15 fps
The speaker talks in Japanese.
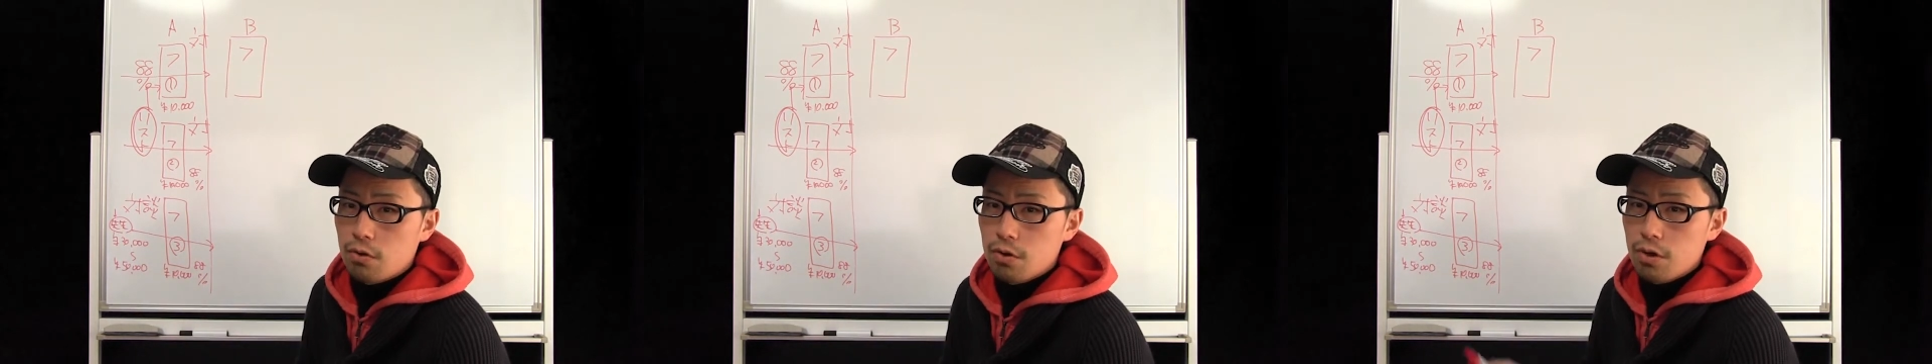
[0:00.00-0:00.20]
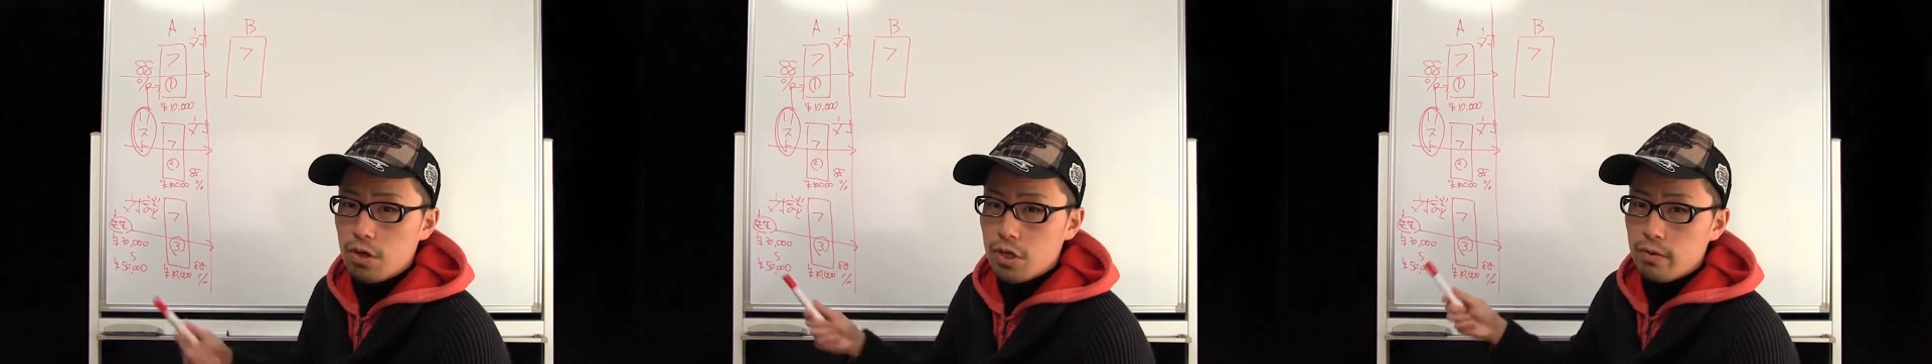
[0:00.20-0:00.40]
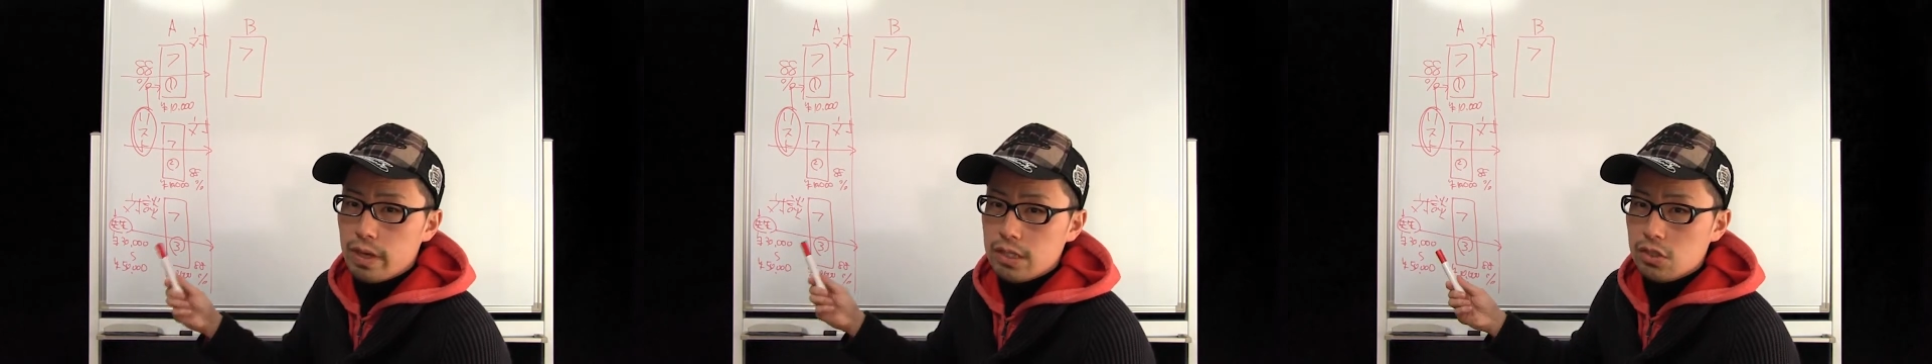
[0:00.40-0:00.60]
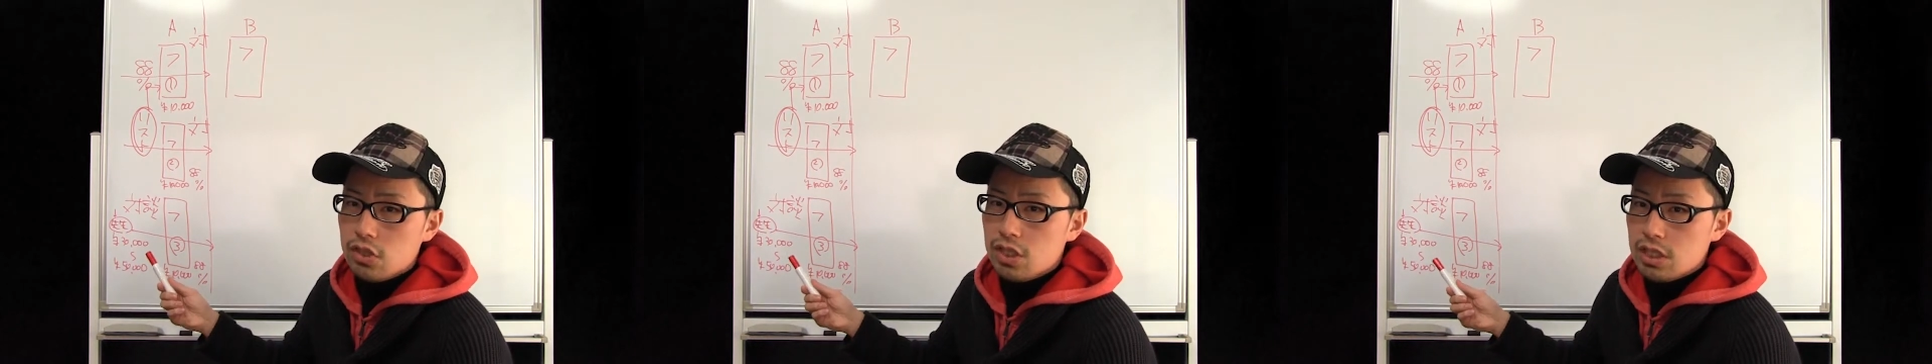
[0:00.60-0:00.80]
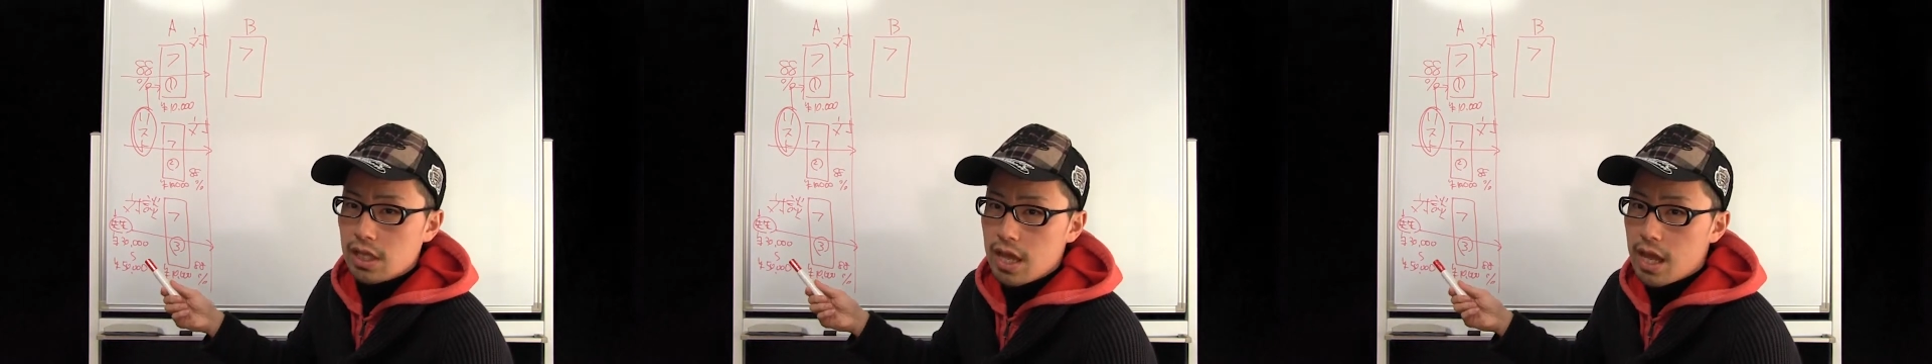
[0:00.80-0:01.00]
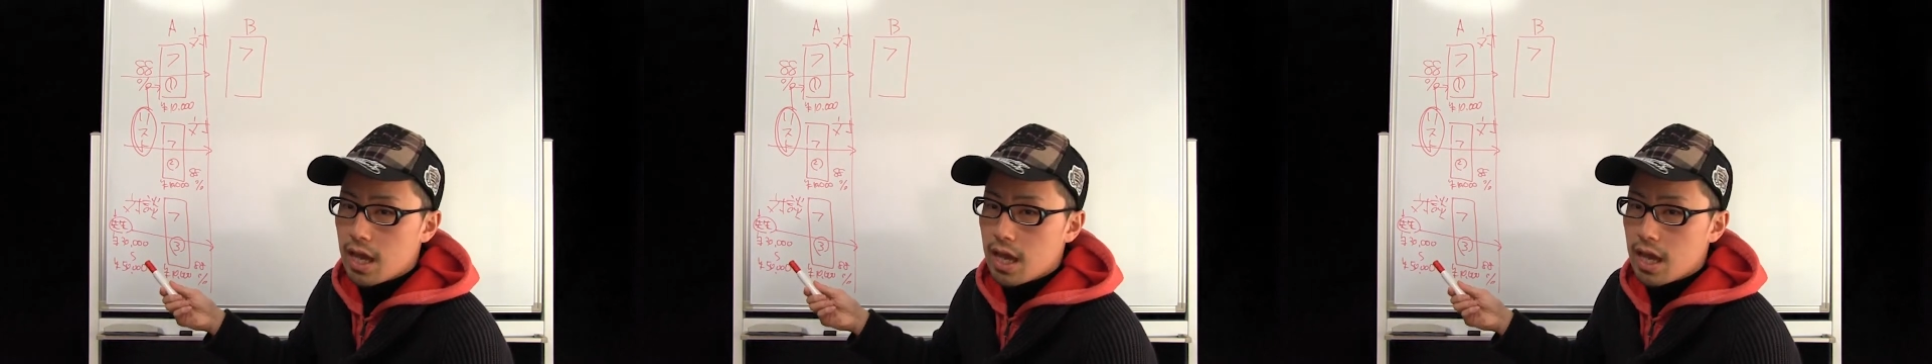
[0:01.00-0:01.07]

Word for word: これを言わずし